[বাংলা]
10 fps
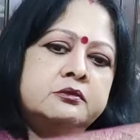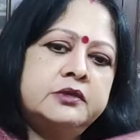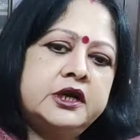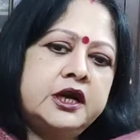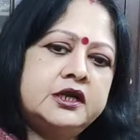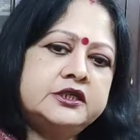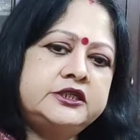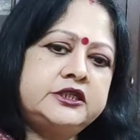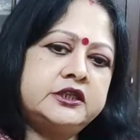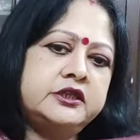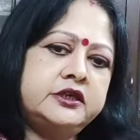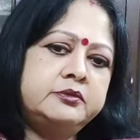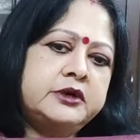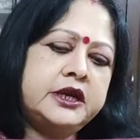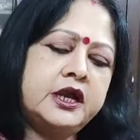বানারস চন্দেরি
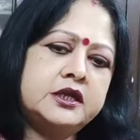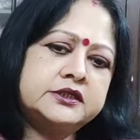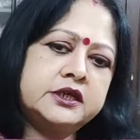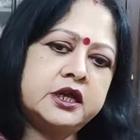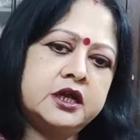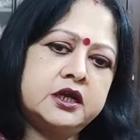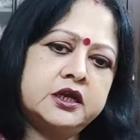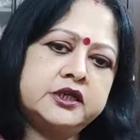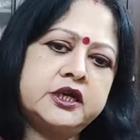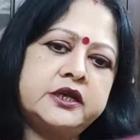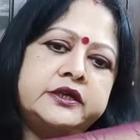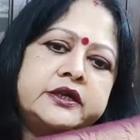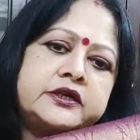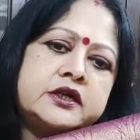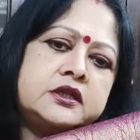বানারস ঘরানার শাড়ি
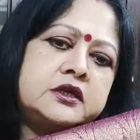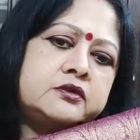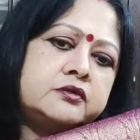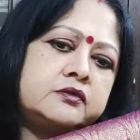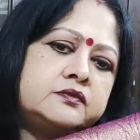এটা দেখুন